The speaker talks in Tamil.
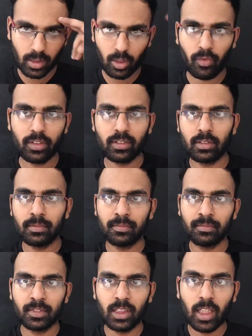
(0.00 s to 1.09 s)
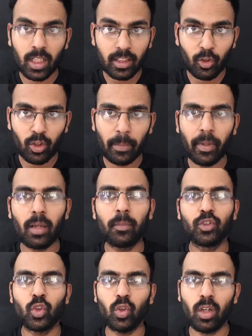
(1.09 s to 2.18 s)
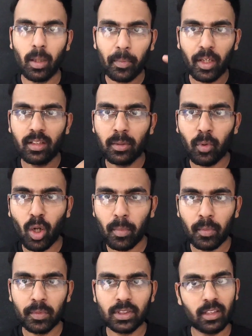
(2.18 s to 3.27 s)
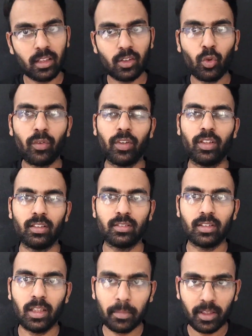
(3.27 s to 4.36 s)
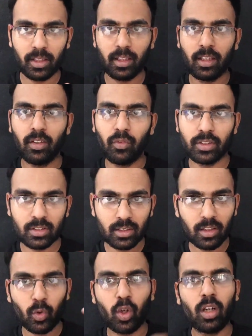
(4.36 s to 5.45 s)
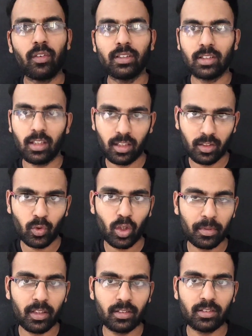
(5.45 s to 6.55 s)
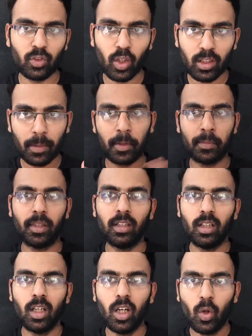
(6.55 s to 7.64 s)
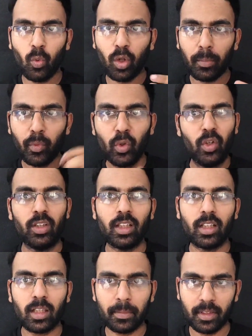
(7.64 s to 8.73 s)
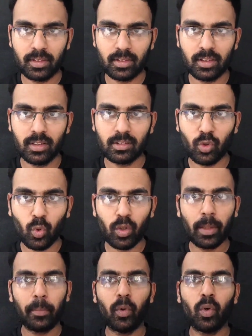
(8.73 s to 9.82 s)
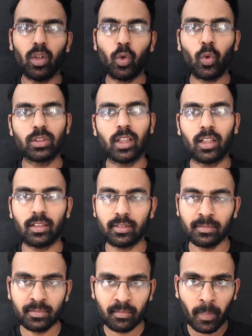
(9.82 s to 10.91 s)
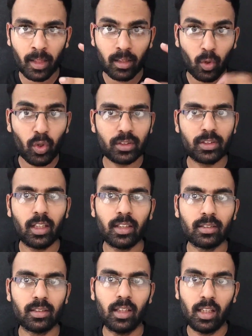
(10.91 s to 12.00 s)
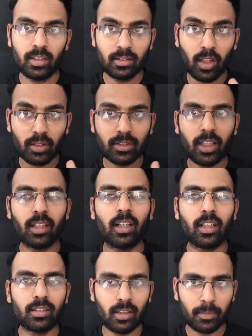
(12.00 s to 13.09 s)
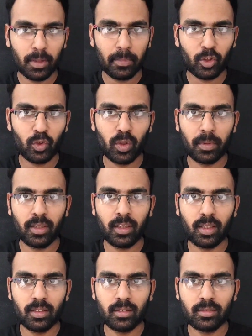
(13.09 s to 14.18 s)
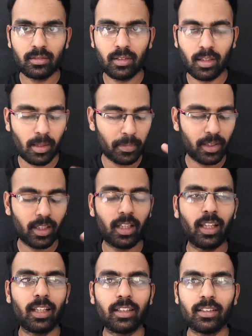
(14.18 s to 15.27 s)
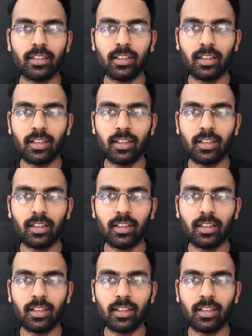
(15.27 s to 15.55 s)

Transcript: ஹலோ ஃப்ரெண்ட்ஸ் ரெண்டாயிரத்தி இருபது எப்போ ஆரம்பிச்சோ அப்போலேருந்து ப்ராப்ளமும் சேர்ந்து கூடவே வந்துச்சு ஏன்னு பார்த்தீங்கன்னா ஃபஸ்ட்டு கொரோனா வைரஸ் எல்லாரையும் கொலை பண்ணிடுச்சு ஸோ அதுக்கப்புறமா ஒரு பியூர் வந்து அட்டாக் பண்ணிடுச்சு ஸோ இப்போது லோகஸ்ட் அட்டாக் இந்த லோகஸ்ட் அட்டாக் நார்த் சைடில் தான் நடக்குது அப்படின்னு பார்த்தோம் அப்படின்னா அப்படி கிடையாது